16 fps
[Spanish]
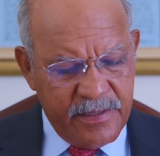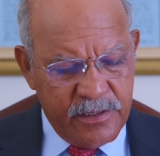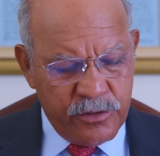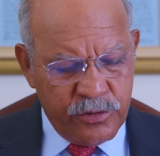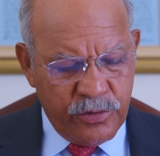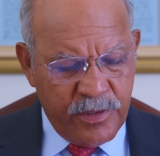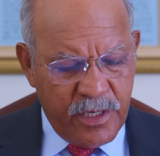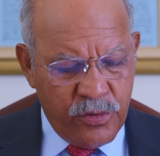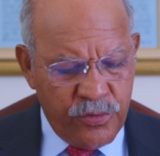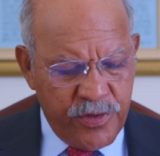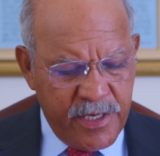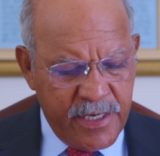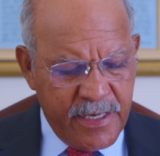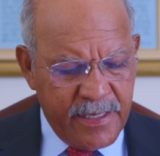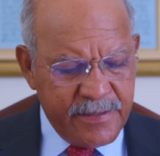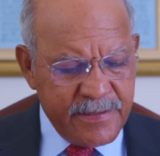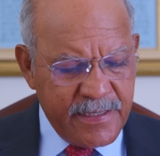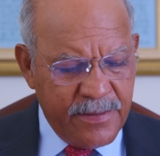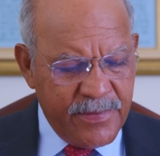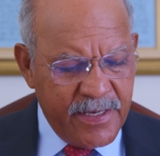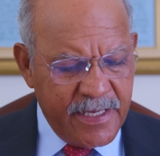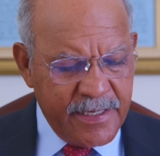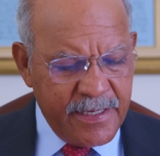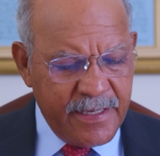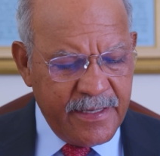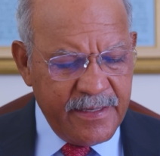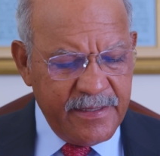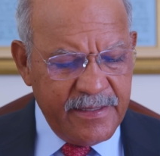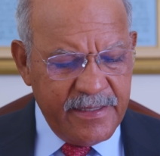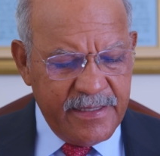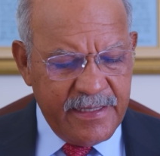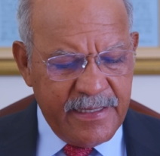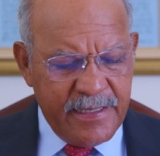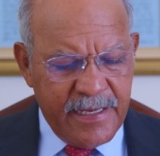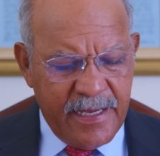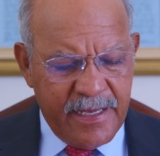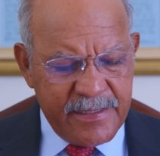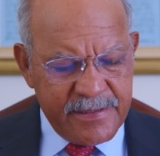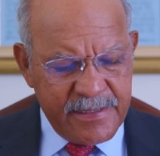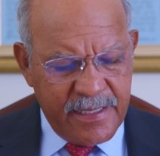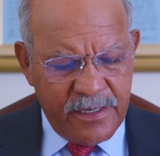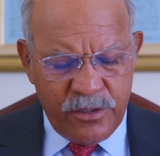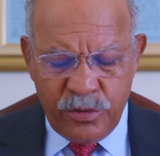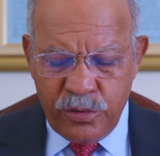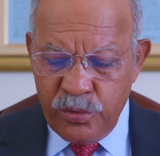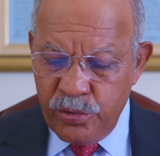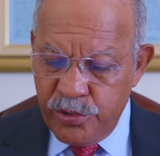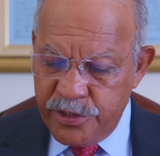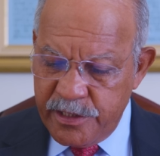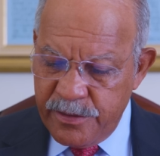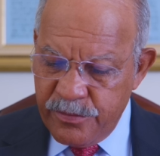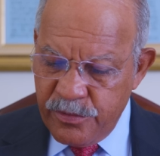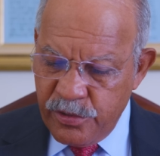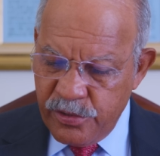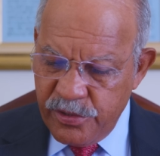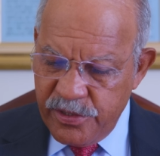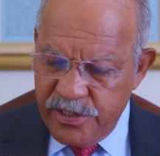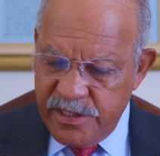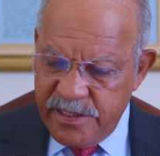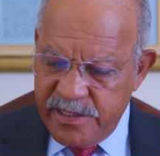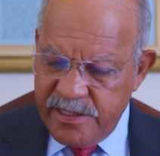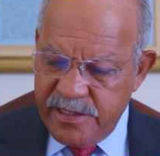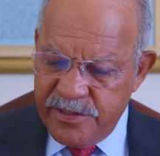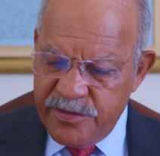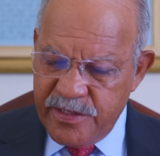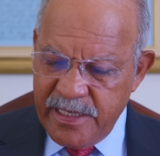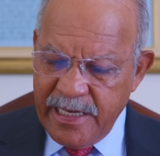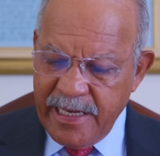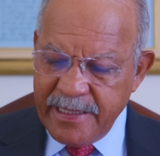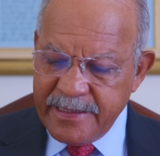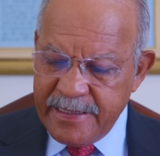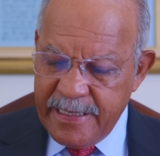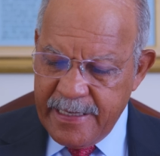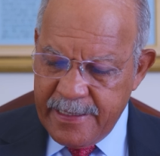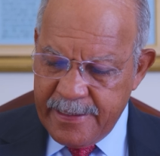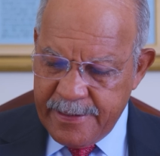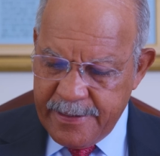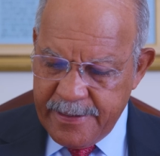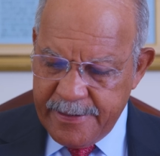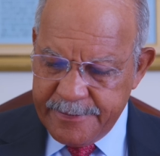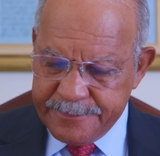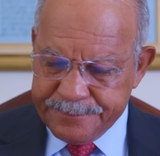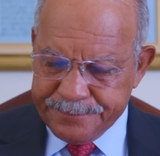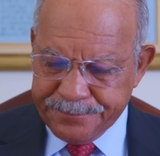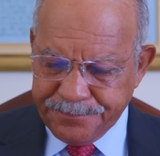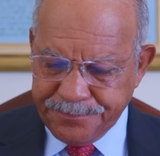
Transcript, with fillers: en toda Judea, en Samaria, y hasta lo último de la tierra.